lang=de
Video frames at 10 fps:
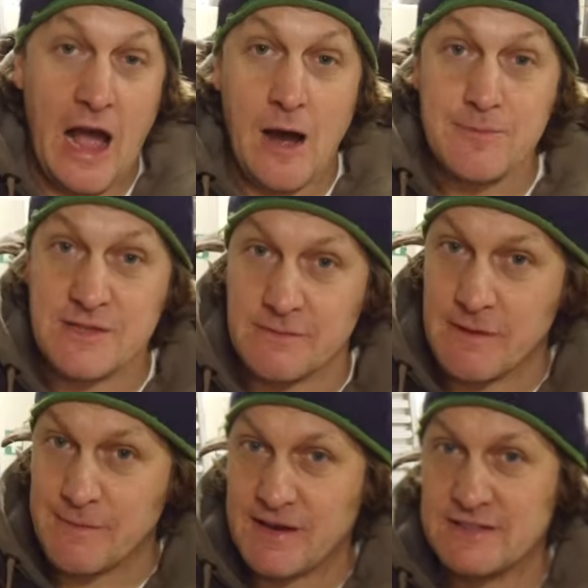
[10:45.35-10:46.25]
Hauptsache,
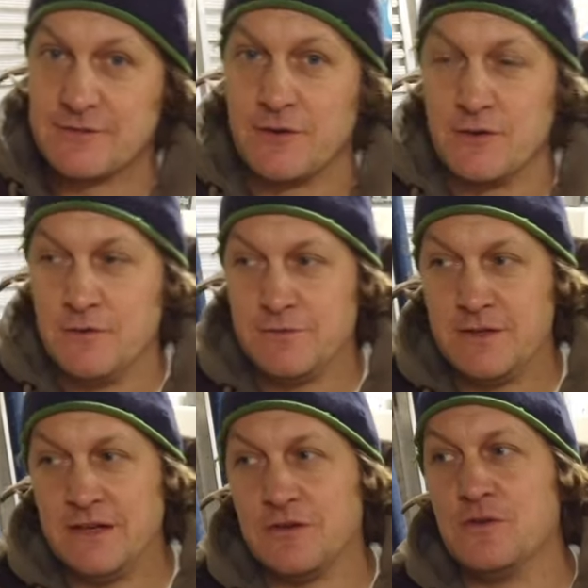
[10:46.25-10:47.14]
man macht es
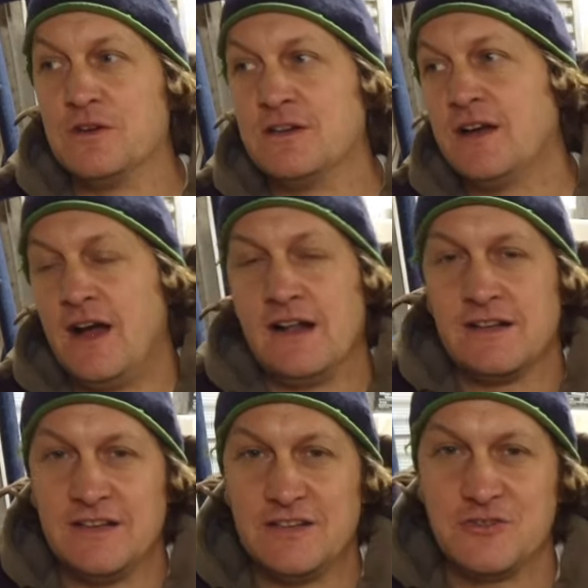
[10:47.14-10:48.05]
vernünftig und
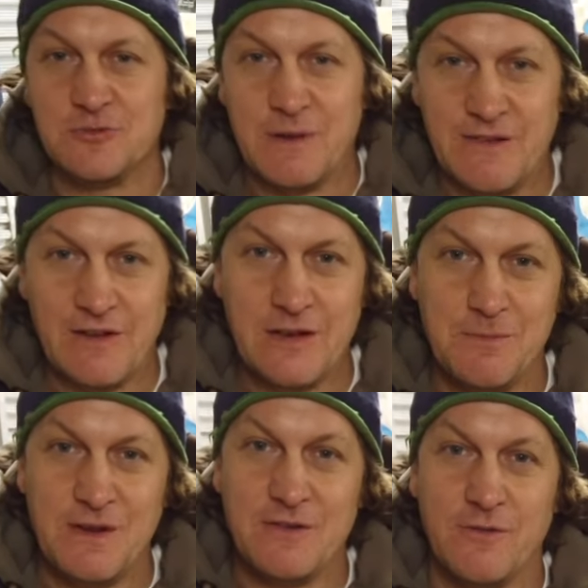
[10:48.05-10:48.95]
halt nicht zu spät, wenn
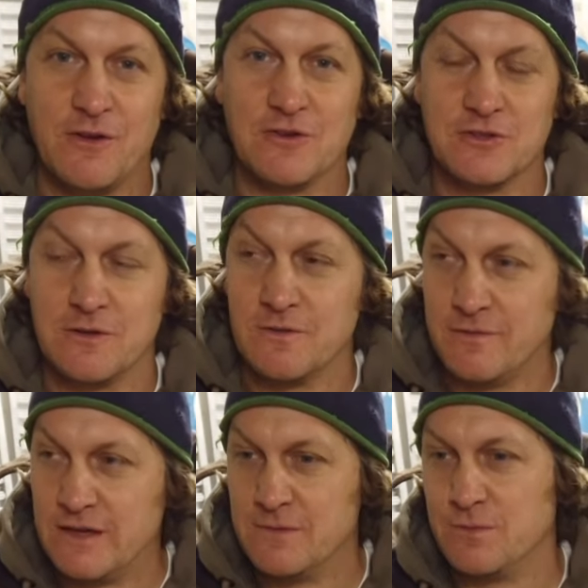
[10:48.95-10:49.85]
die Bienenvölker
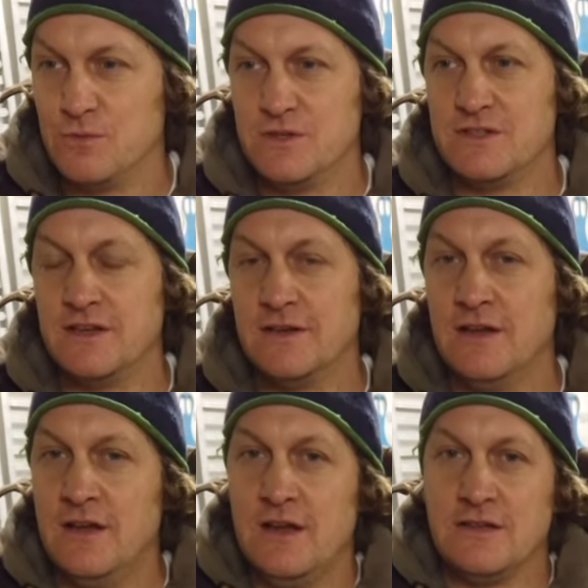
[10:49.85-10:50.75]
schon wieder in Brut sind.
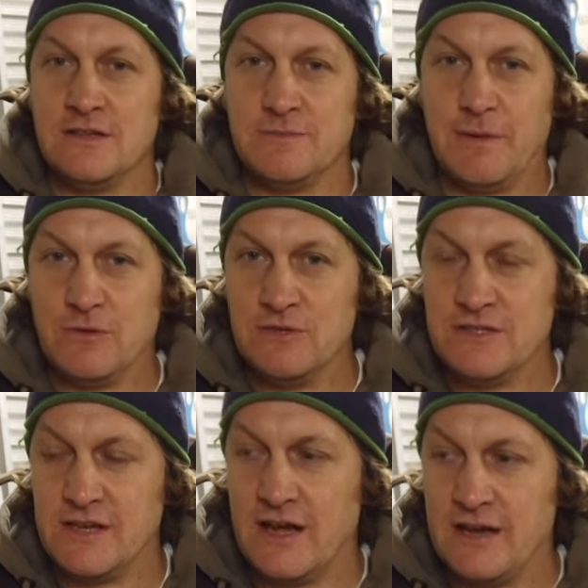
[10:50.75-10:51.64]
Das ist bei
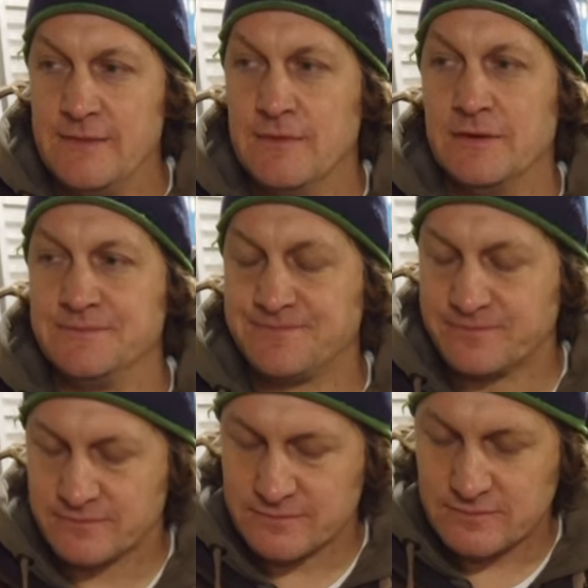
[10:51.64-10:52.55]
uns ja immer
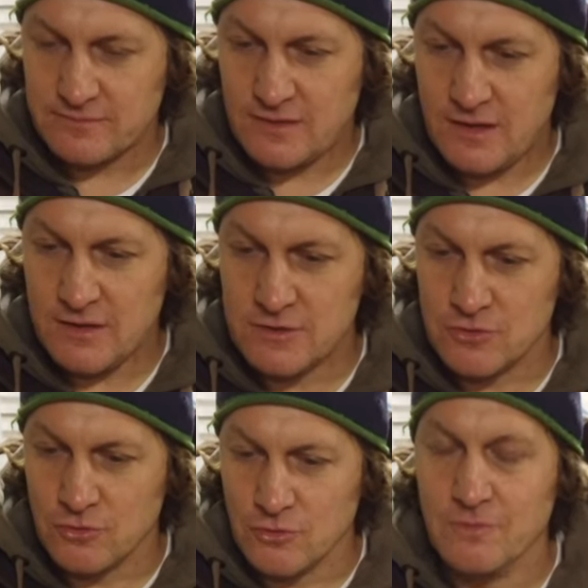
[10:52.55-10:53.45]

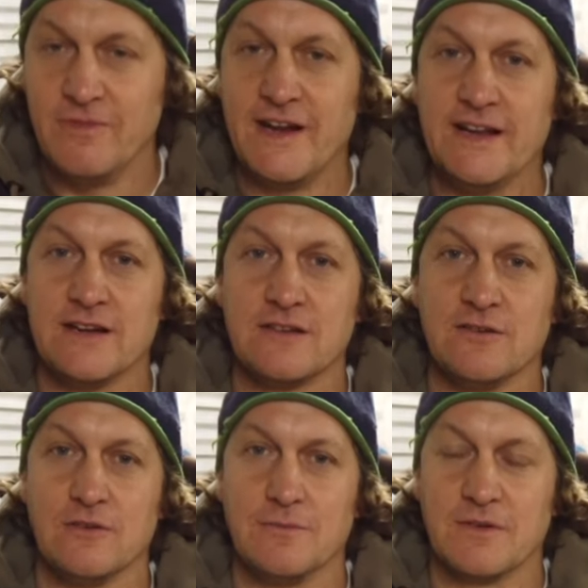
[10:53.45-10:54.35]
so um
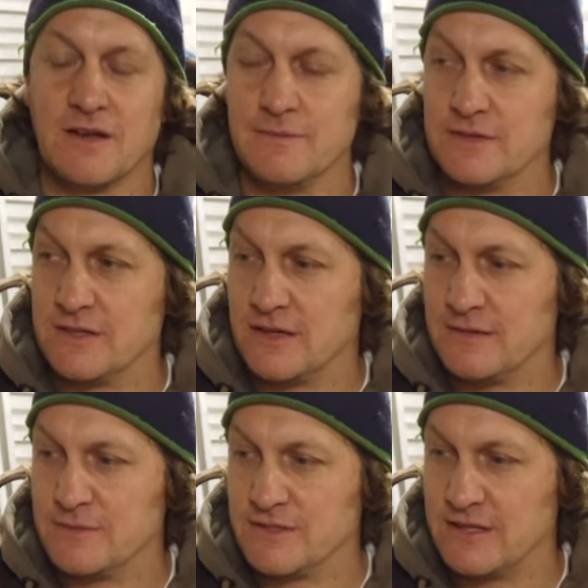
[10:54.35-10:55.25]
Weihnachten rum, kann man,
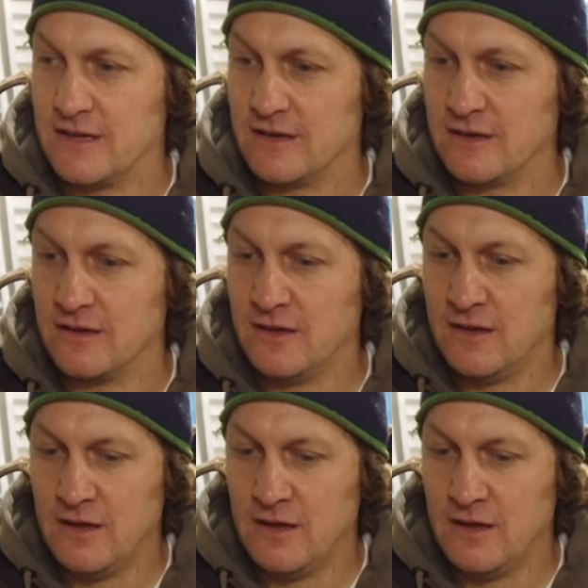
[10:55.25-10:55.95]
kann man sagen.